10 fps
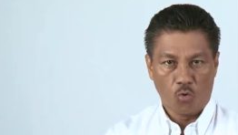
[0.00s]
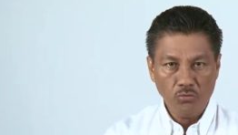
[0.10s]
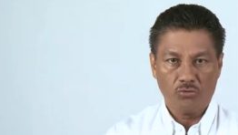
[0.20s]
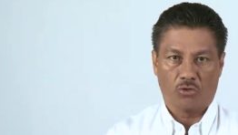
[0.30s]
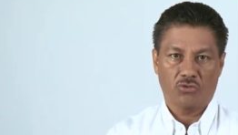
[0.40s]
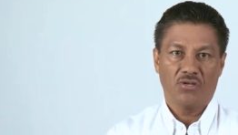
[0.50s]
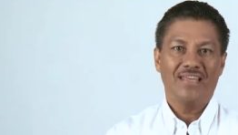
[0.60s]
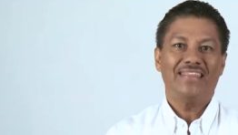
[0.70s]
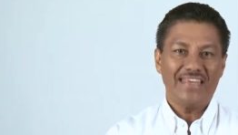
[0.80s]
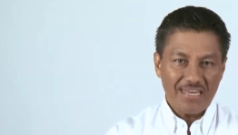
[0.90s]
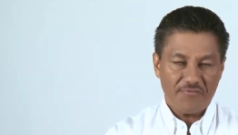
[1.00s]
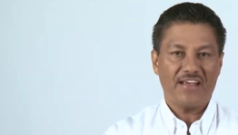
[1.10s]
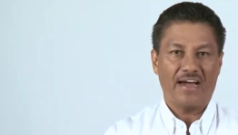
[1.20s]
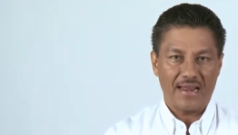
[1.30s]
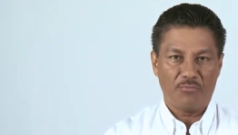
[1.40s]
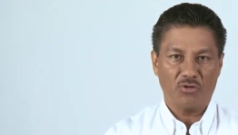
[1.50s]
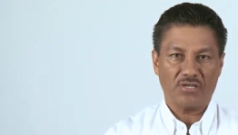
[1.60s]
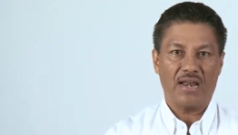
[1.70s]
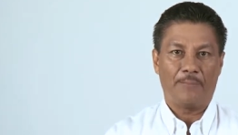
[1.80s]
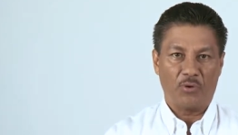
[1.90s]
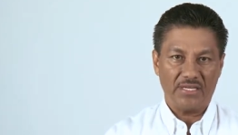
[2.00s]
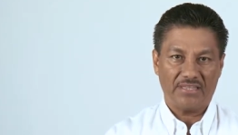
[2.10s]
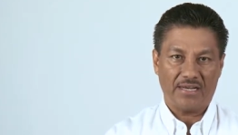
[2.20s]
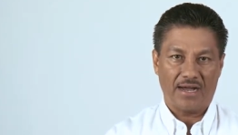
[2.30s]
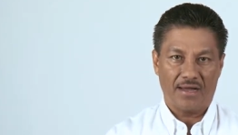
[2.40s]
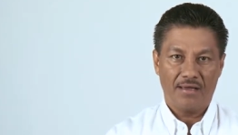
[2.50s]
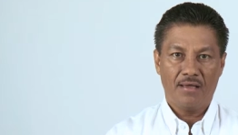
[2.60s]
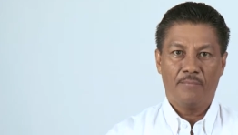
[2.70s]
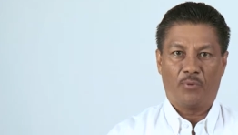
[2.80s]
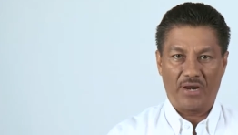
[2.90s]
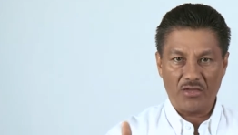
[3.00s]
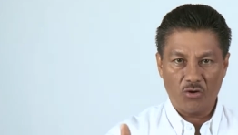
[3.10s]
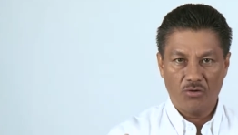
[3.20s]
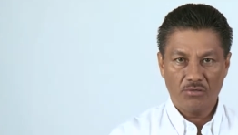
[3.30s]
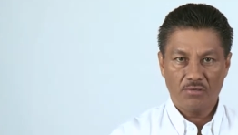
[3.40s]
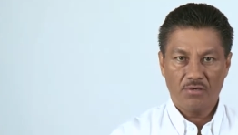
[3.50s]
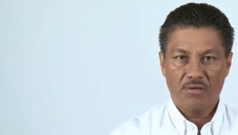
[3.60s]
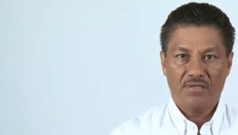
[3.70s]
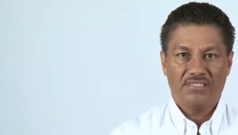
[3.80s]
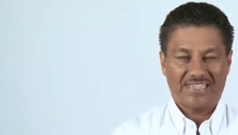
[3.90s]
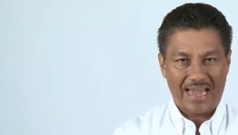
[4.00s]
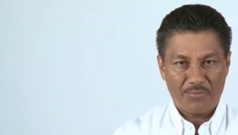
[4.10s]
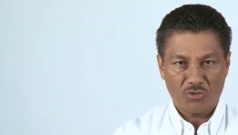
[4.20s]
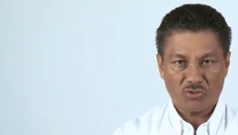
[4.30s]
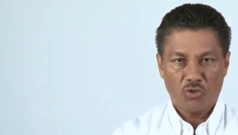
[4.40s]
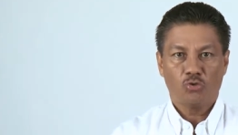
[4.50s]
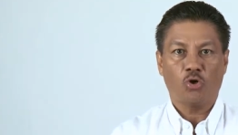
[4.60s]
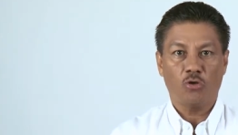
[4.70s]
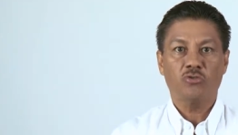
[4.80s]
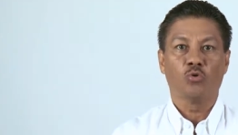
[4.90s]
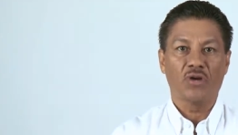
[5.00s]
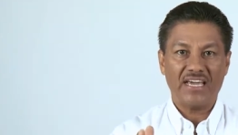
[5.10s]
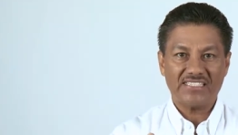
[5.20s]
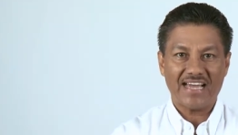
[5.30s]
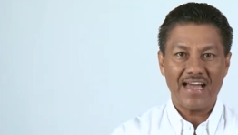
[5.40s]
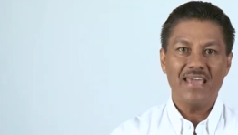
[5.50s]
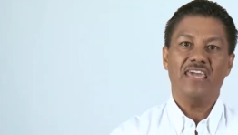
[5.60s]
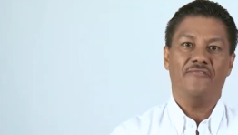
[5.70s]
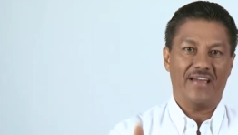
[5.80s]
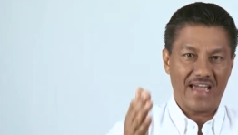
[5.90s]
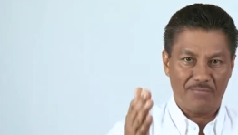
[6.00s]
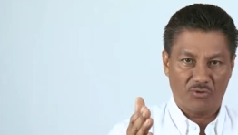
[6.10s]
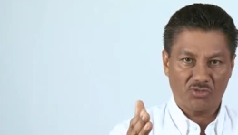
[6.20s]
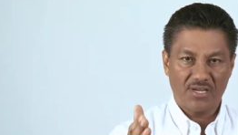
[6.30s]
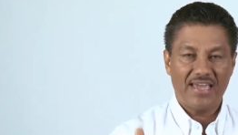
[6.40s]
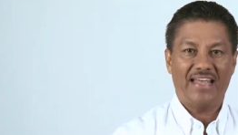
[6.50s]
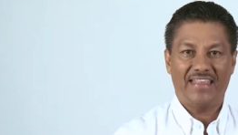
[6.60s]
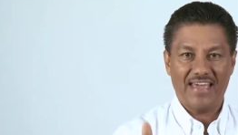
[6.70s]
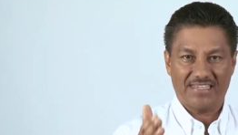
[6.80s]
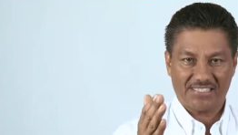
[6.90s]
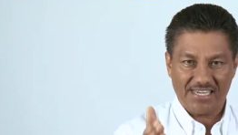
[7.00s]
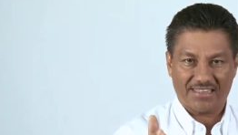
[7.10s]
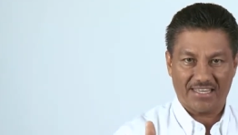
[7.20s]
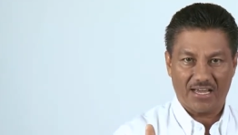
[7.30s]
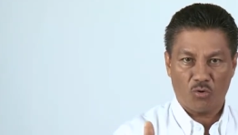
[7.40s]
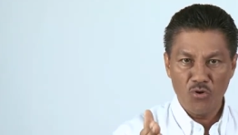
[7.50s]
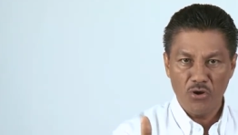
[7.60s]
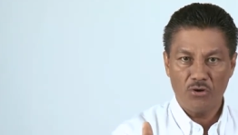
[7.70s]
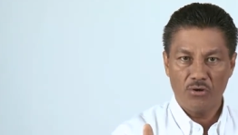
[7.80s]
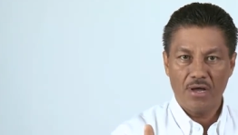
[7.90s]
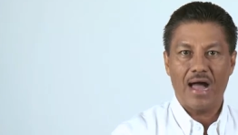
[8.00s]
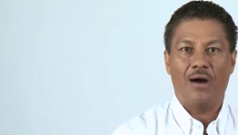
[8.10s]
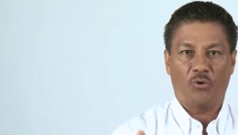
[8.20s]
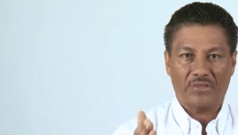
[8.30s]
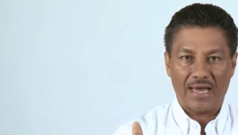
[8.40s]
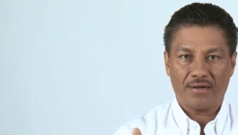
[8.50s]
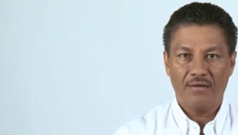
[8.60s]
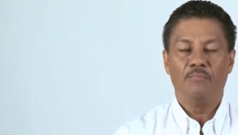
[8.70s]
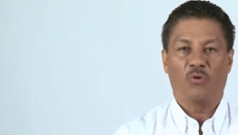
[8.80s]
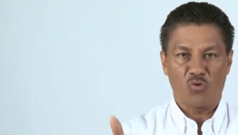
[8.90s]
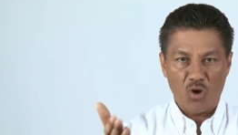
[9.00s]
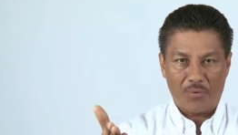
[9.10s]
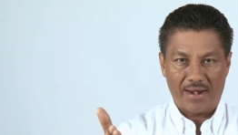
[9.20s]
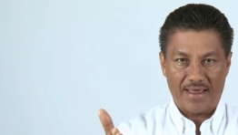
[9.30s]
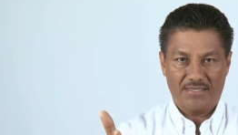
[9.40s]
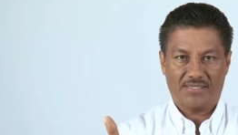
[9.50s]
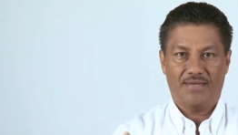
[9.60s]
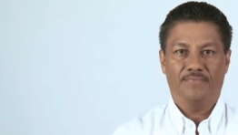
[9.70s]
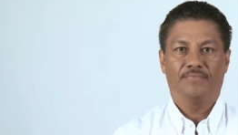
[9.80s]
Juntos dignificaremos la política. Por ello, seamos todos turquesa y vayamos el día 7 de junio a votar por Nueva Alianza.